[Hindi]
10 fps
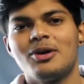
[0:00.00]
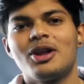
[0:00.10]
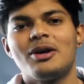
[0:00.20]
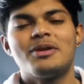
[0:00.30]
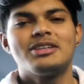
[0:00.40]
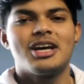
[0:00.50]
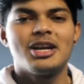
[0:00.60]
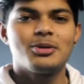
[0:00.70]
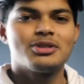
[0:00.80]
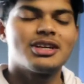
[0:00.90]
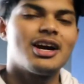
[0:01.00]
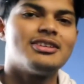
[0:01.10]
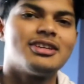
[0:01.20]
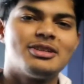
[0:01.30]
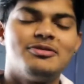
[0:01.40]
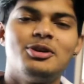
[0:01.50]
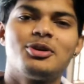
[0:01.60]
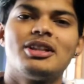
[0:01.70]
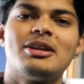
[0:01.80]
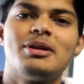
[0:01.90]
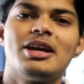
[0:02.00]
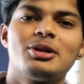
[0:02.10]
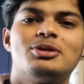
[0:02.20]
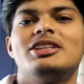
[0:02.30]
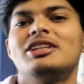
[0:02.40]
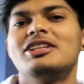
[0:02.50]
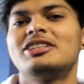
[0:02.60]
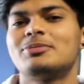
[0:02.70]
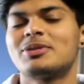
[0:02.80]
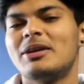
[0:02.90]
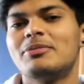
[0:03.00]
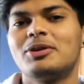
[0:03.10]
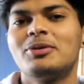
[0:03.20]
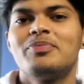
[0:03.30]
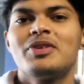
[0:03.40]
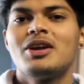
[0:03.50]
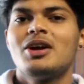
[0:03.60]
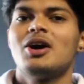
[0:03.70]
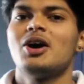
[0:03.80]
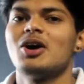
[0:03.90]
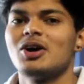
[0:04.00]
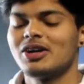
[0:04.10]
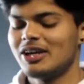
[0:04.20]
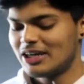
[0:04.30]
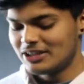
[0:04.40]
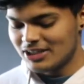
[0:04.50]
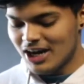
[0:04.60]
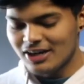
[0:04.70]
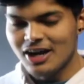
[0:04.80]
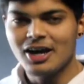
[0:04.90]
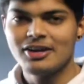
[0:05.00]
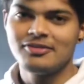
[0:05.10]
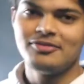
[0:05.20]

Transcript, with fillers: और आपके सारे क्वेश्चन का आंसर इस वीडियो के अंदर मिलेगा तो जल्दी जल्दी सब्सक्राइब करो और लेट स्टार्ट आर